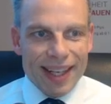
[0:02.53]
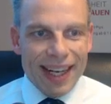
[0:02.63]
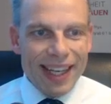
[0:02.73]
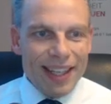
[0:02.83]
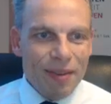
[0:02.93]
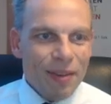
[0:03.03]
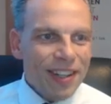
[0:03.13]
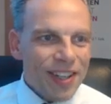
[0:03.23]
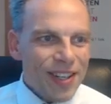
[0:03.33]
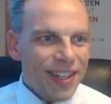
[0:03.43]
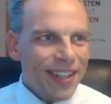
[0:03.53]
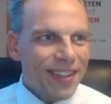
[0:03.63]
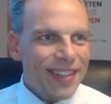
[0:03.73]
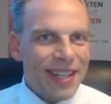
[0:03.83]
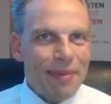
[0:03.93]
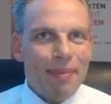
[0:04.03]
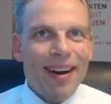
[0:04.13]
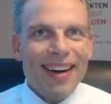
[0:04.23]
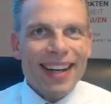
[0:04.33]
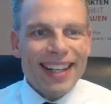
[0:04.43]
Einen wunderschönen guten
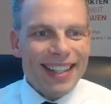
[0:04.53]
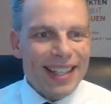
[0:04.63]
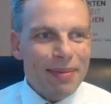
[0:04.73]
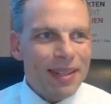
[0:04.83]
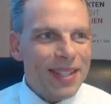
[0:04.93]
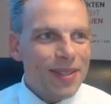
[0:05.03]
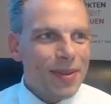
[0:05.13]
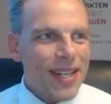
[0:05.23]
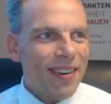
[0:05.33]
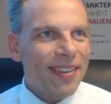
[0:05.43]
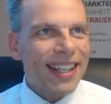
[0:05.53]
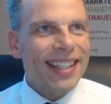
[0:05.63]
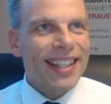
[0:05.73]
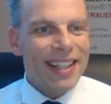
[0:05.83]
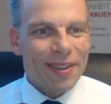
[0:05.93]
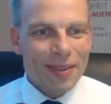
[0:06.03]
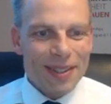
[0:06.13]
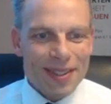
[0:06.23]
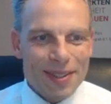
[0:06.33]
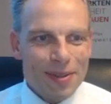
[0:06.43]
Morgen, liebe Zuschauerinnen
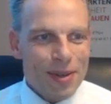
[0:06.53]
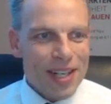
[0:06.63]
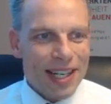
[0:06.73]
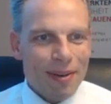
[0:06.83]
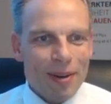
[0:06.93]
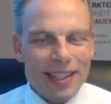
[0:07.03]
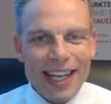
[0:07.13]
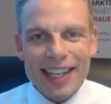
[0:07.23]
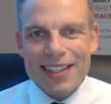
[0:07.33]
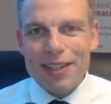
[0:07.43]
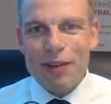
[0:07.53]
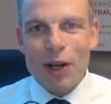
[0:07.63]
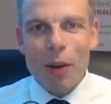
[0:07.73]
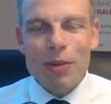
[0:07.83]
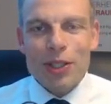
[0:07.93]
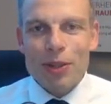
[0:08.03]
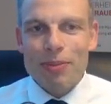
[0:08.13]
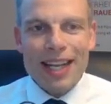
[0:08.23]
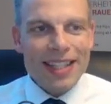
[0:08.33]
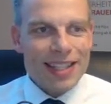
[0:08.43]
und Zuschauer und herzlich willkommen zum
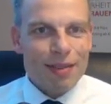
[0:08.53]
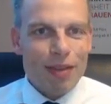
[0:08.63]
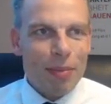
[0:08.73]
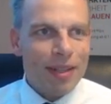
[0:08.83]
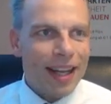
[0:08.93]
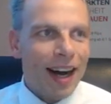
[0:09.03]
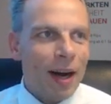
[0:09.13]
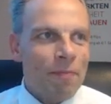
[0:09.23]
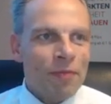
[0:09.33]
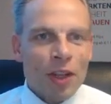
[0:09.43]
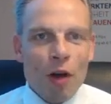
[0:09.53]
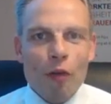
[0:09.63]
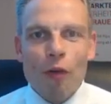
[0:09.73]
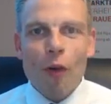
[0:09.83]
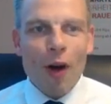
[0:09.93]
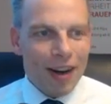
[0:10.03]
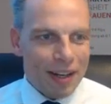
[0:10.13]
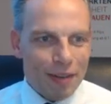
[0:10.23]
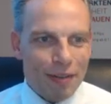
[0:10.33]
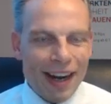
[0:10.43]
letzten Webinar vor
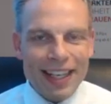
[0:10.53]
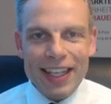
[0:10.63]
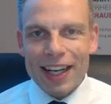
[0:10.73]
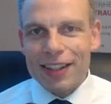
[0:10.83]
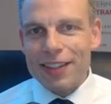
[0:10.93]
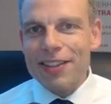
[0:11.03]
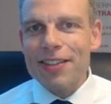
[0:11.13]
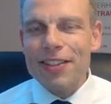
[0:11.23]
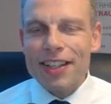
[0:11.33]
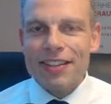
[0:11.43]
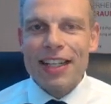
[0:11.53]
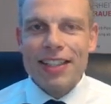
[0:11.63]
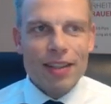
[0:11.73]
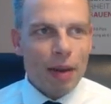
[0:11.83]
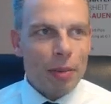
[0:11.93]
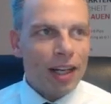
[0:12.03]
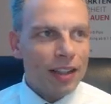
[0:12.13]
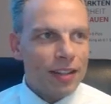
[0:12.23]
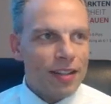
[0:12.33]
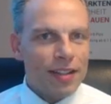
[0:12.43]
Weihnachten. Das ist nicht das letzte Webinar
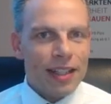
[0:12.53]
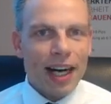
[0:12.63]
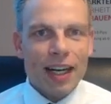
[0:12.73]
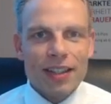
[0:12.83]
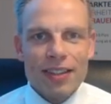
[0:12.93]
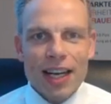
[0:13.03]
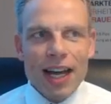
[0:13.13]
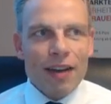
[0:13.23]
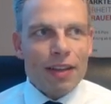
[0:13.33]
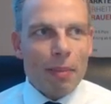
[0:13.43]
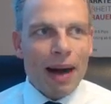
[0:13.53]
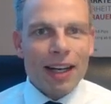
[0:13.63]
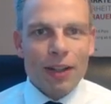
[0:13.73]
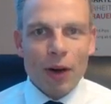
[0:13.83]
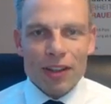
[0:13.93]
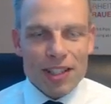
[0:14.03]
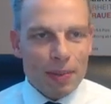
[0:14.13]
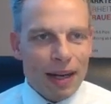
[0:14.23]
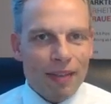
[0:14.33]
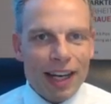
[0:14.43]
dieses Jahres. Wir machen noch
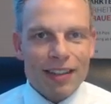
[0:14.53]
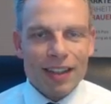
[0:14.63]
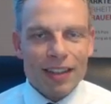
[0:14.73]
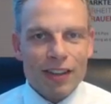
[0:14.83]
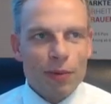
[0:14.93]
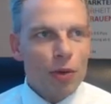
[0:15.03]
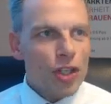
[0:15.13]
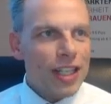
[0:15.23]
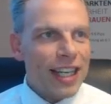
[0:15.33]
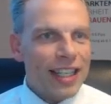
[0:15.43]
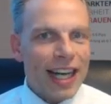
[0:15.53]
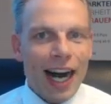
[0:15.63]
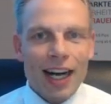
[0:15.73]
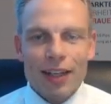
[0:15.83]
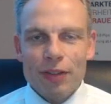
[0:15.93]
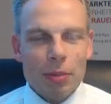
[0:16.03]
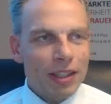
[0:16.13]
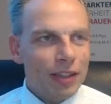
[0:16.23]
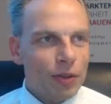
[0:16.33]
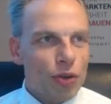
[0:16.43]
zwei weitere zwischen den Jahren, wie man
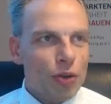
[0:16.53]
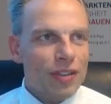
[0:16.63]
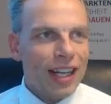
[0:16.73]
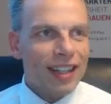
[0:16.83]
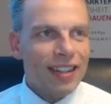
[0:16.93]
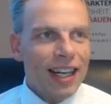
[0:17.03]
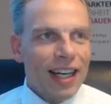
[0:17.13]
hier so schön sagt.